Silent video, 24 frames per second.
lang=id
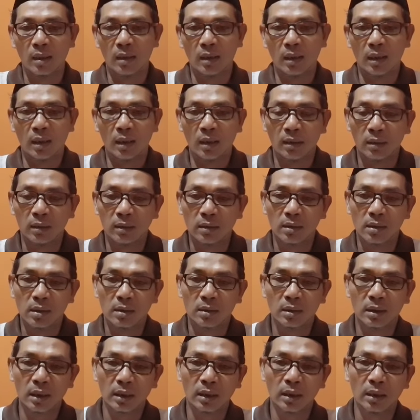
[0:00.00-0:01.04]
Nah,
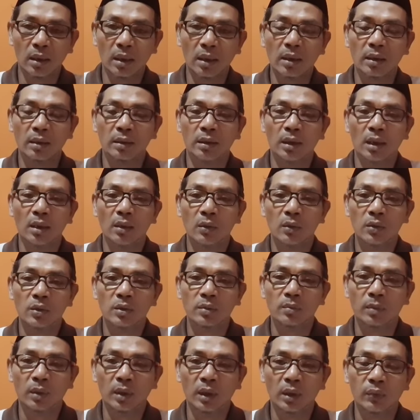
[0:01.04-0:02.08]
saya kira kita
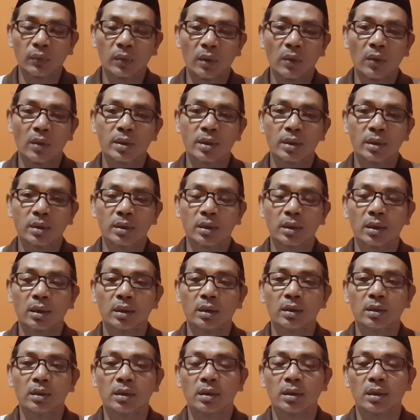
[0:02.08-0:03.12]
harus mengevaluasi
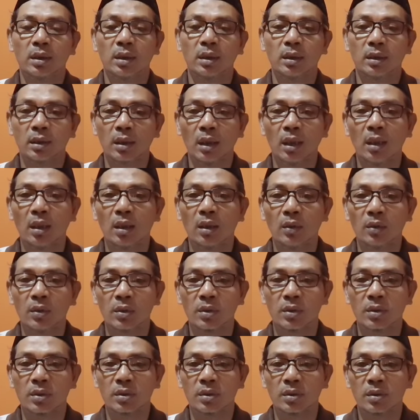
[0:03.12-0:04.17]
diri, kita
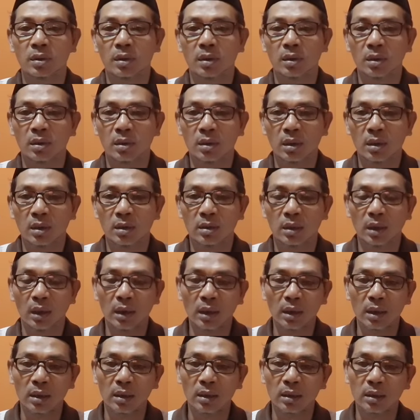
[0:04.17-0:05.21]
harus
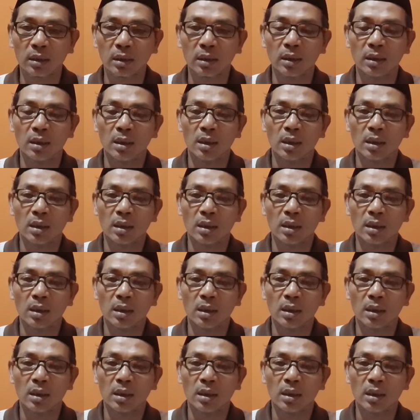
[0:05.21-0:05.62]
saling